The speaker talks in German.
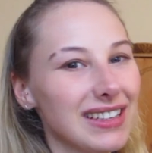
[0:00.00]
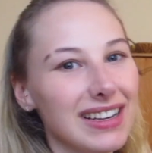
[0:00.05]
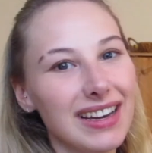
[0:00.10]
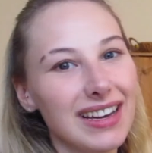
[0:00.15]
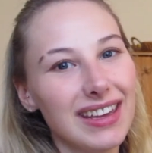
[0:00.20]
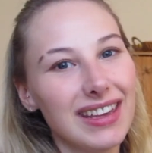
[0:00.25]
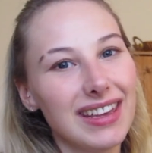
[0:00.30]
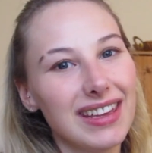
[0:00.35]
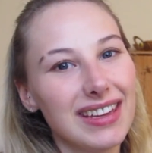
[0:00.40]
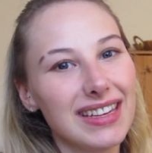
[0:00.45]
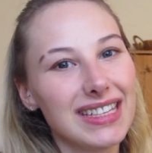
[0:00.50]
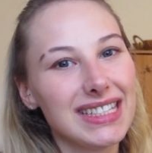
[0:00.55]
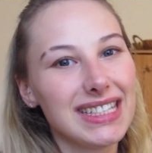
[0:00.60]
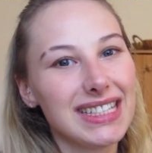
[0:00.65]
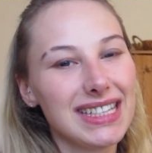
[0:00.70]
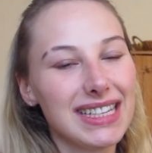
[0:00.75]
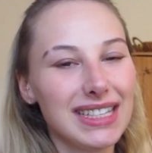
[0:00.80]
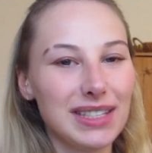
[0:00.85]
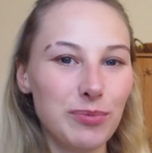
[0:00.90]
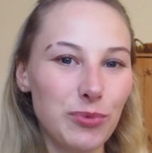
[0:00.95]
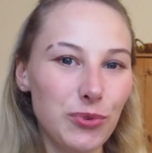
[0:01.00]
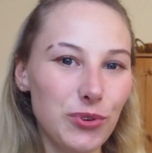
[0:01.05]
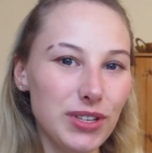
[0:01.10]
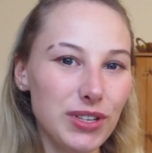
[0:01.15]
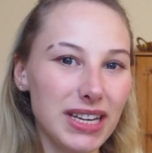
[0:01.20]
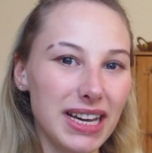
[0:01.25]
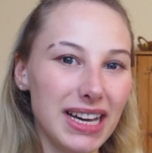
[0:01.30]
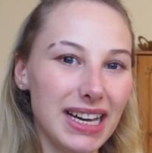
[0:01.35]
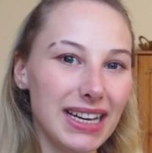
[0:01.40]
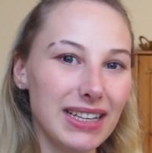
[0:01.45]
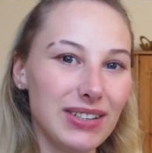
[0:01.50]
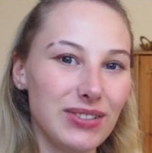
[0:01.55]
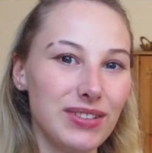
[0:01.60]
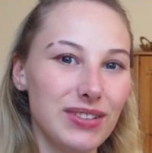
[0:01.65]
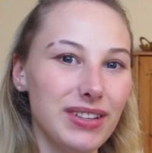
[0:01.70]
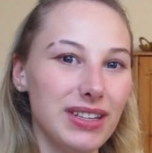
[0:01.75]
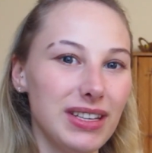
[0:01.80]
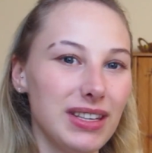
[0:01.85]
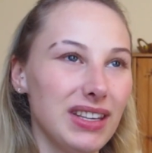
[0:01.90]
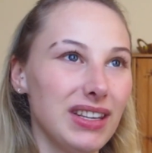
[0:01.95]
Hi, es ist jetzt Montag
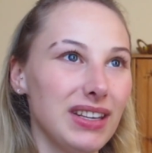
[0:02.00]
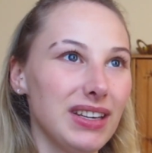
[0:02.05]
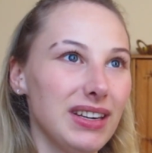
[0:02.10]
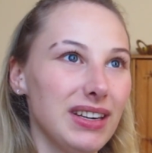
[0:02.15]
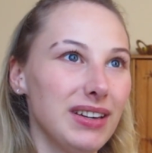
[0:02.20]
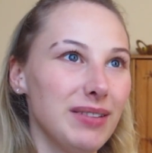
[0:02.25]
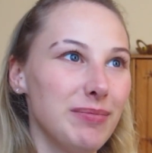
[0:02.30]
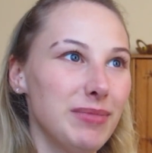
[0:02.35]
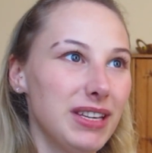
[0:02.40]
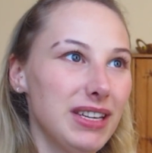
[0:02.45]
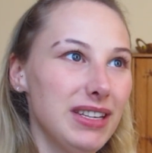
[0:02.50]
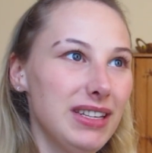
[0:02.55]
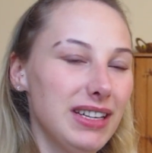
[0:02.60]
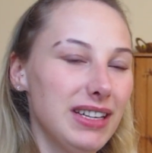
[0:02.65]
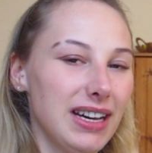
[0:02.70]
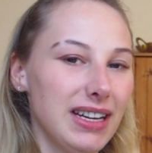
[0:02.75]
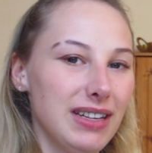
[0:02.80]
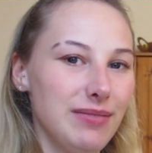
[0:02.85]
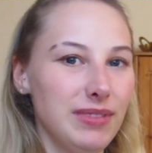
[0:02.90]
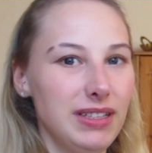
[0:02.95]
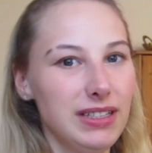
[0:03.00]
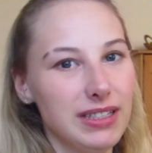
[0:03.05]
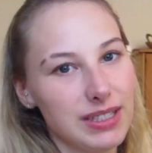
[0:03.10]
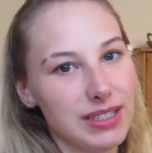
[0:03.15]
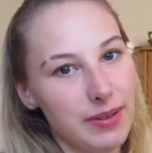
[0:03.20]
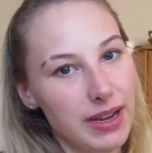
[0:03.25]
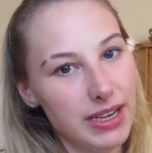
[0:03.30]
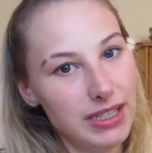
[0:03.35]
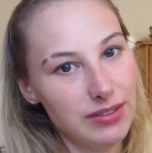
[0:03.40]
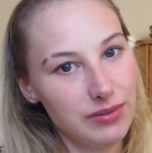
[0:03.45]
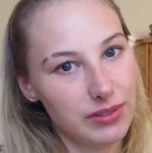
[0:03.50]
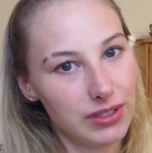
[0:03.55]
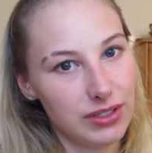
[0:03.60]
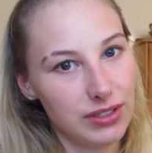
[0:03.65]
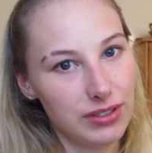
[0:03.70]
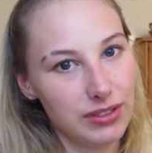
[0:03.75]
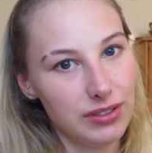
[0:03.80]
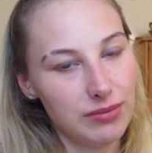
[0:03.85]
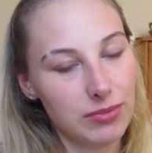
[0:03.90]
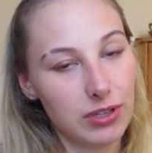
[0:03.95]
und ich äh, beginne gerade meine zweite
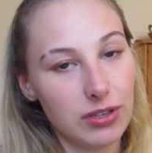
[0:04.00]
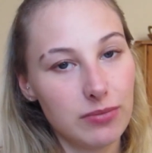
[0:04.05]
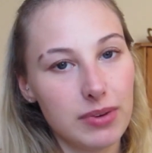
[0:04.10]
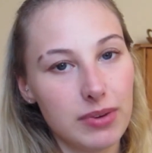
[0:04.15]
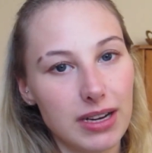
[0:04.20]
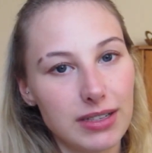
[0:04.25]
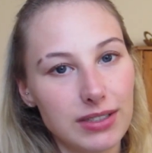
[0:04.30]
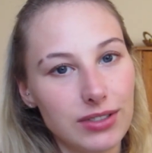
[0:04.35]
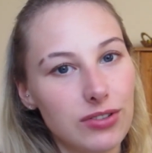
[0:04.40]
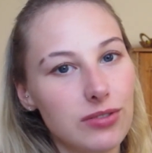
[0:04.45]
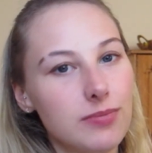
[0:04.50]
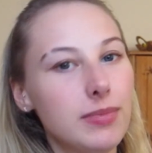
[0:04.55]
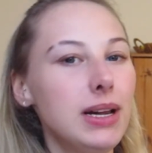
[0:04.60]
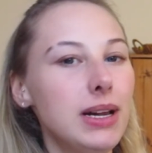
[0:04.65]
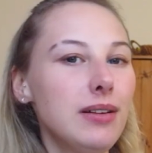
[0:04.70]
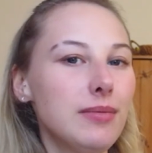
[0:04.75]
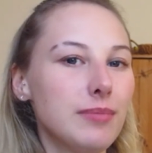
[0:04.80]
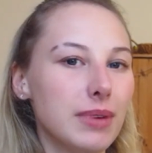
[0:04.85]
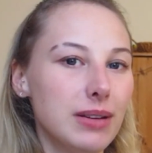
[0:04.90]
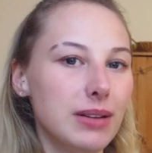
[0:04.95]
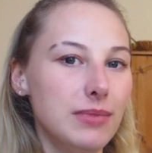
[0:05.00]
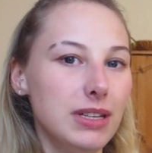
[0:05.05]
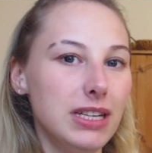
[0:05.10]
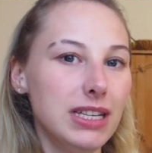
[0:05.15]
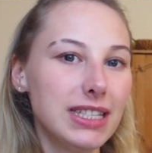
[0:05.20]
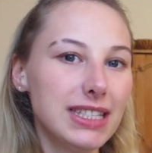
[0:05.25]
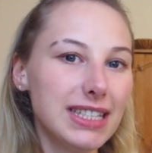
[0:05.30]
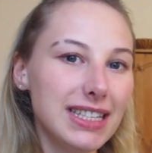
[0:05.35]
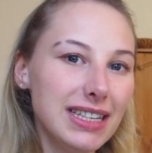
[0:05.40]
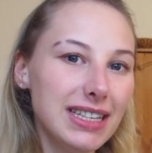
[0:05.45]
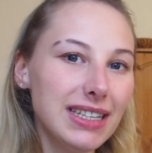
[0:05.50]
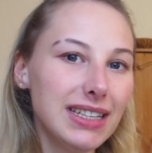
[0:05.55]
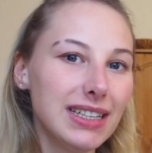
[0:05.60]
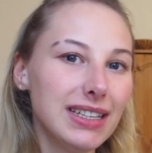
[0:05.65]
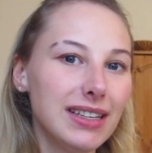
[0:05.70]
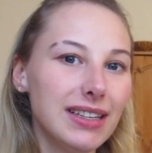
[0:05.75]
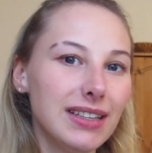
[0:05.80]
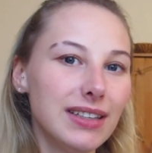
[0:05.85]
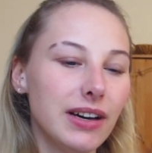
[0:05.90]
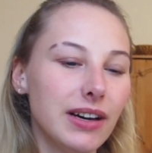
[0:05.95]
Woche im Blockpraktikum Allgemeinmedizin
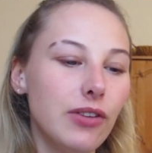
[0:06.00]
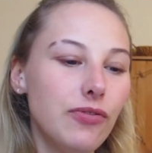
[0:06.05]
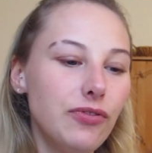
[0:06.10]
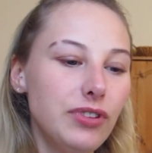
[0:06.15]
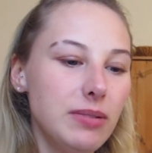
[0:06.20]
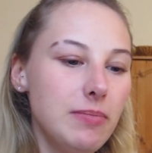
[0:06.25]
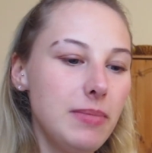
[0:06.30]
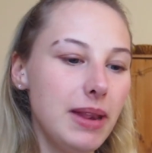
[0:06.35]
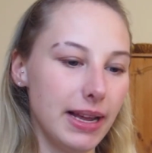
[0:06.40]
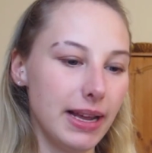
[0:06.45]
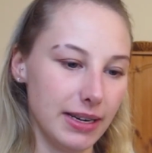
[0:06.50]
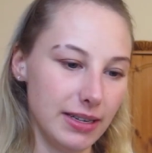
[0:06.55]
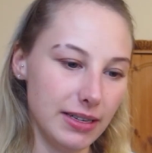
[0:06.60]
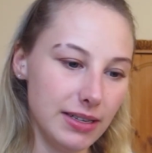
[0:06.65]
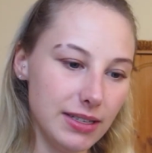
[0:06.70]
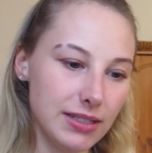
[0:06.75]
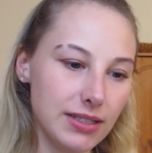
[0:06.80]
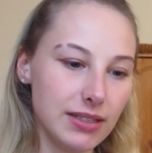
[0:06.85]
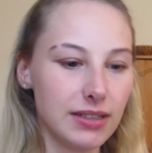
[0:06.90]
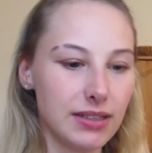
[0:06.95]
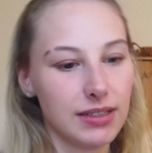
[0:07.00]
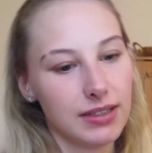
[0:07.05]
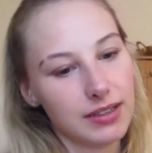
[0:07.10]
auf dem Land.